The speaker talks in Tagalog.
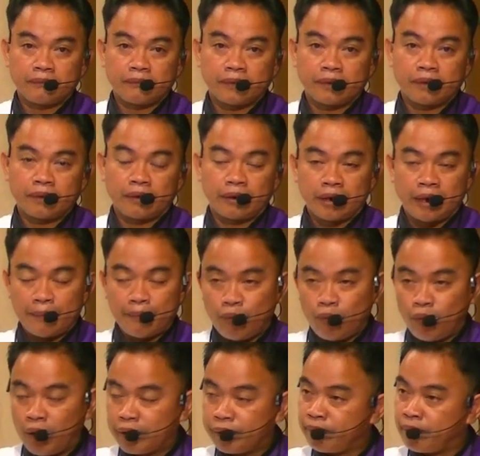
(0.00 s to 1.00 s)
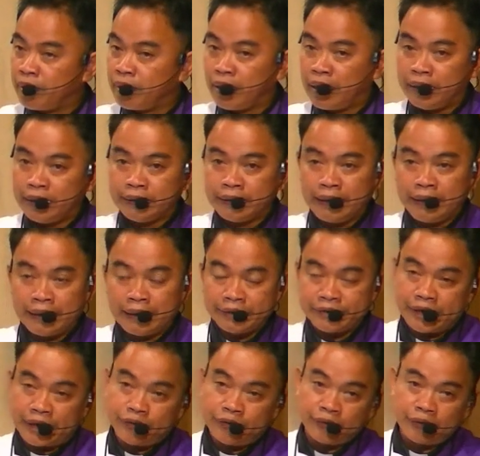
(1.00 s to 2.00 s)
Nabuhat manggali nila sa
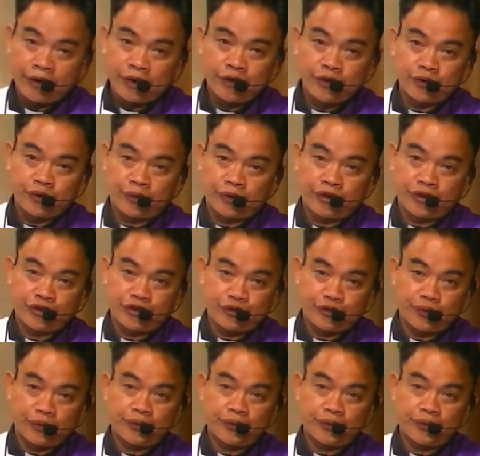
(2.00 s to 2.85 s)
atong Ginoo Kristo